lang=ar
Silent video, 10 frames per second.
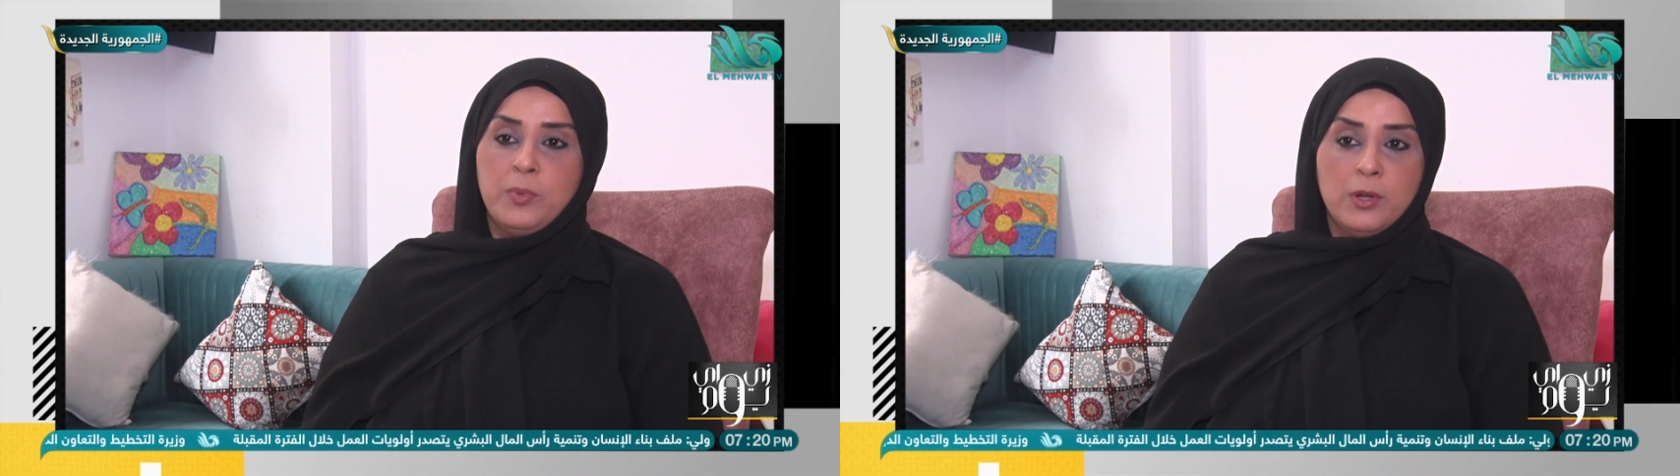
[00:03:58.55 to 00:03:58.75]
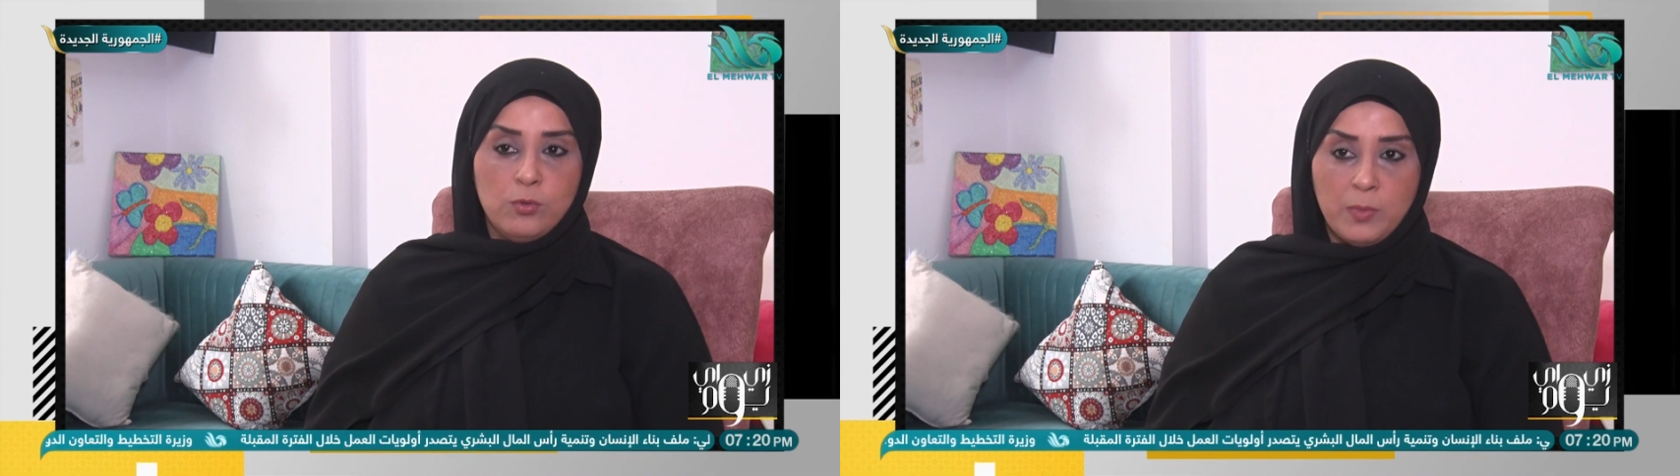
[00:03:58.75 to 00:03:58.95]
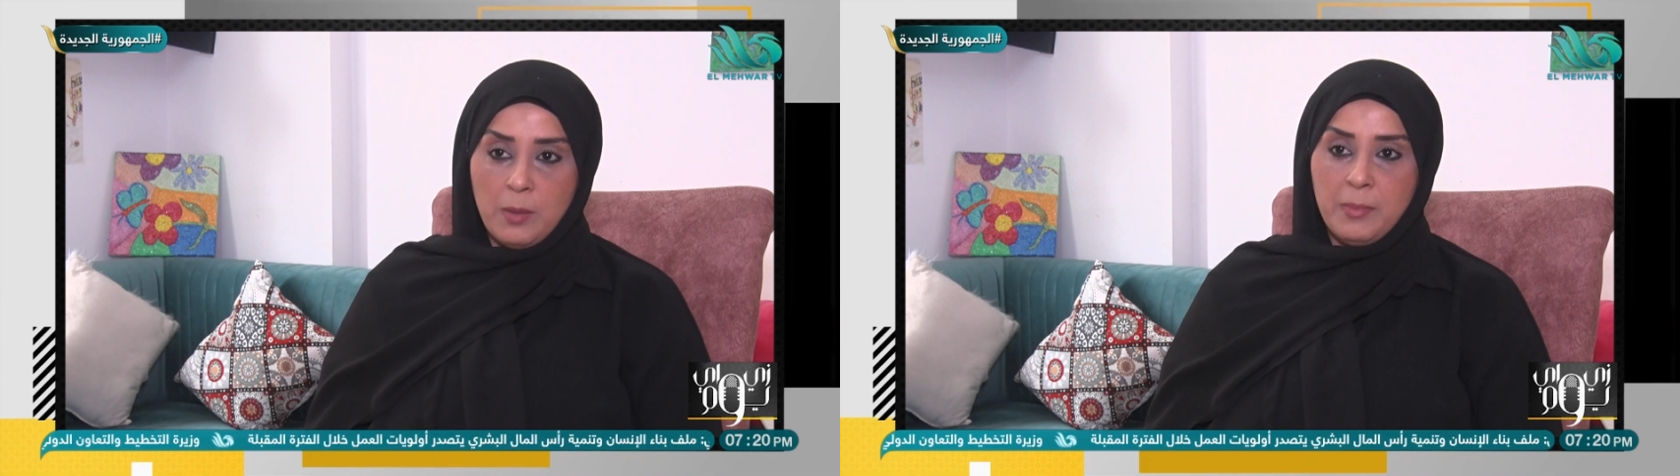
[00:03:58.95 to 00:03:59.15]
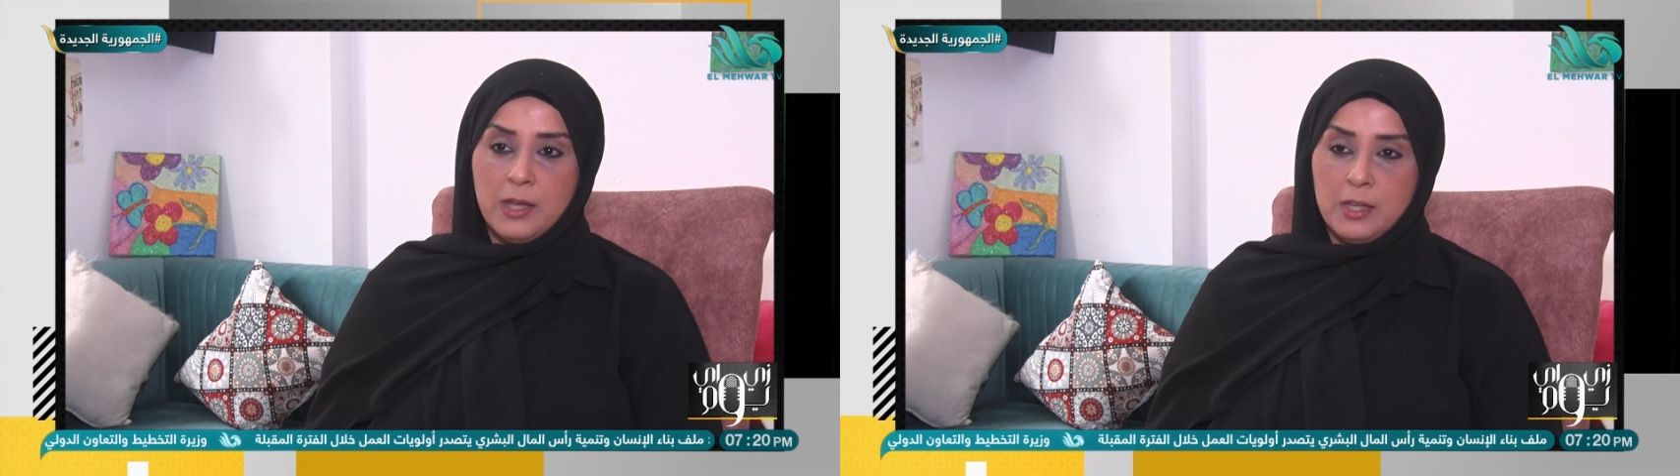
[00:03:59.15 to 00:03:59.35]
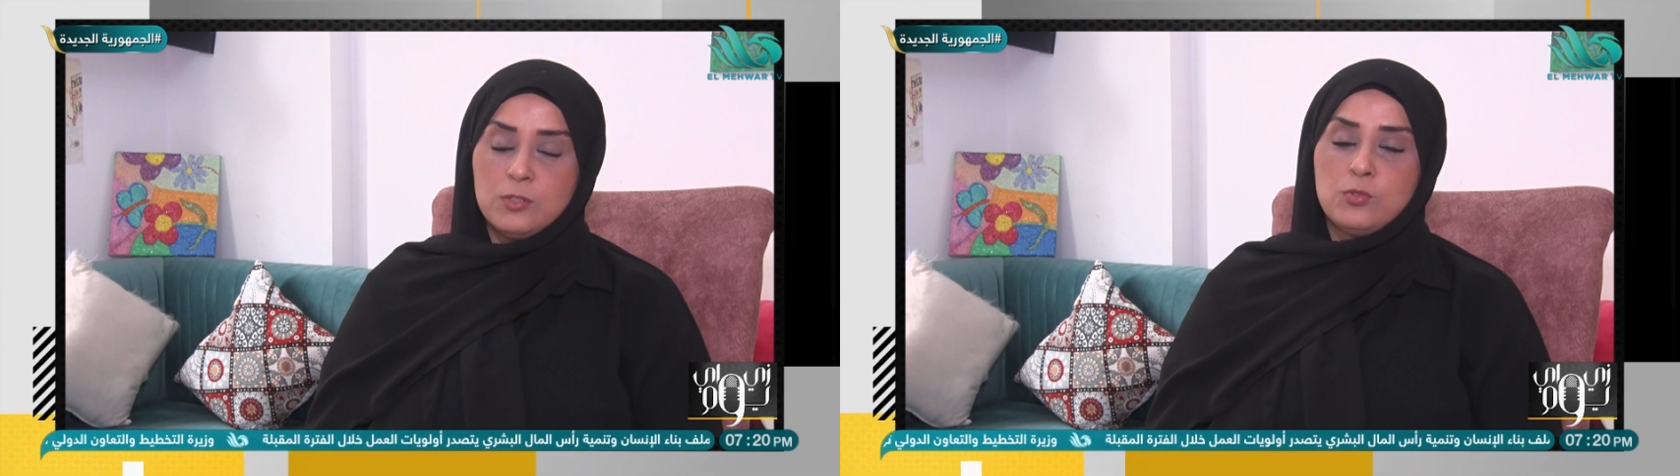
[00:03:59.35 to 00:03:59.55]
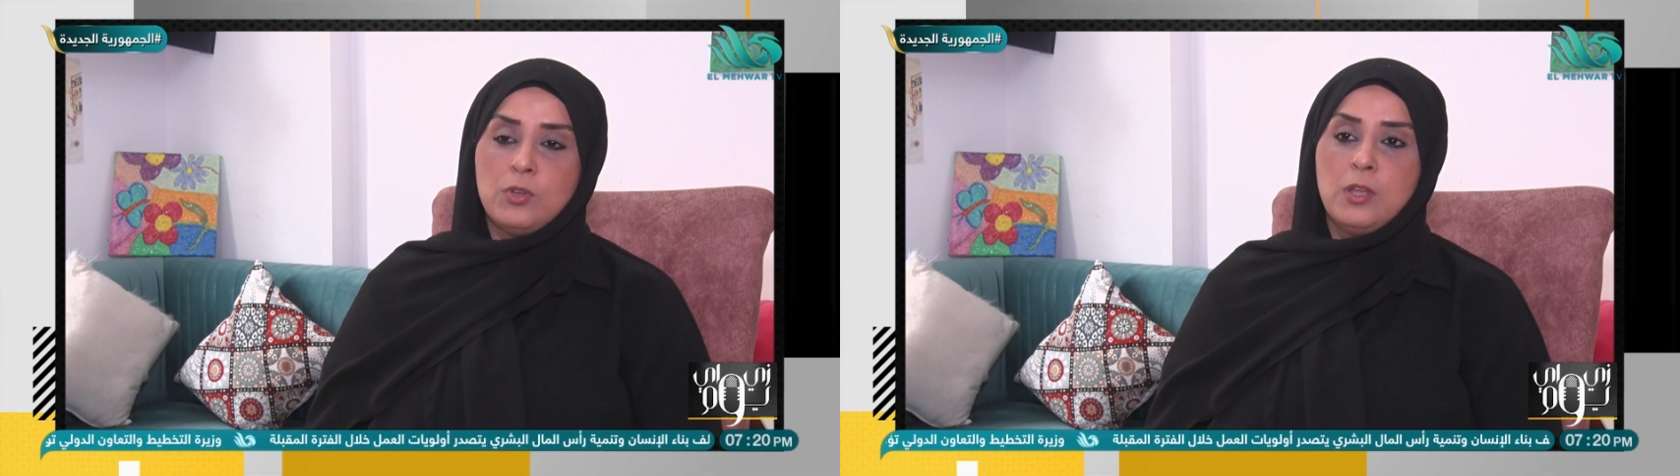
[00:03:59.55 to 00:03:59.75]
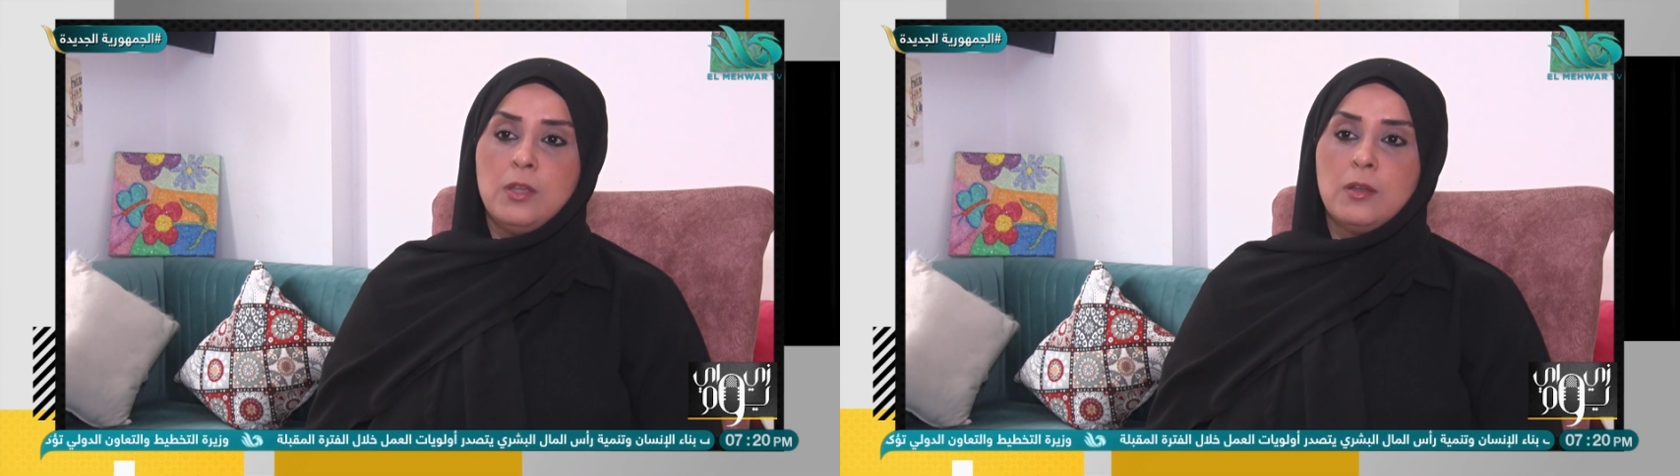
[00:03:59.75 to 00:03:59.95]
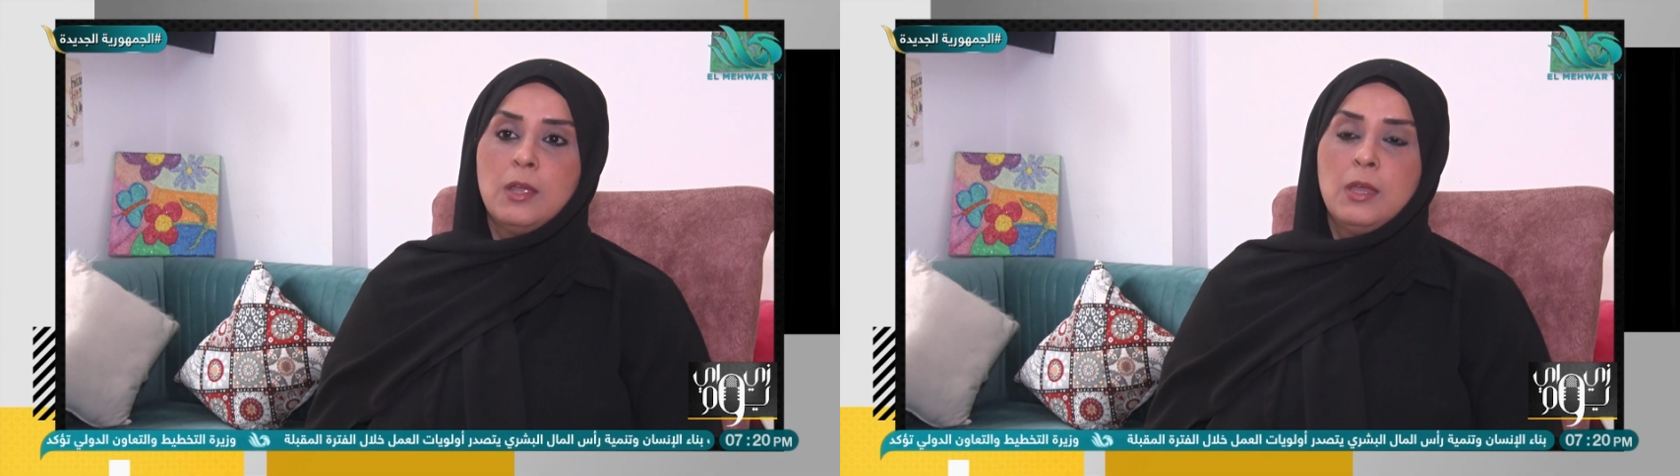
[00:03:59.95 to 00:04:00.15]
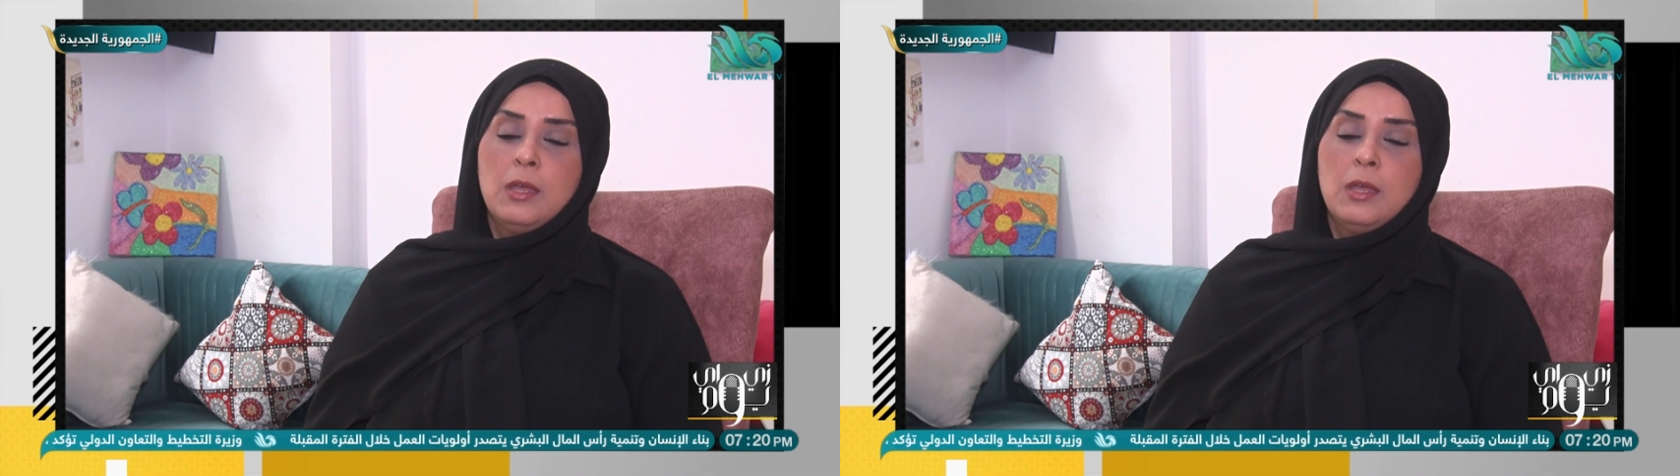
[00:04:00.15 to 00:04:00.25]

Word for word: برده مهما كان صغير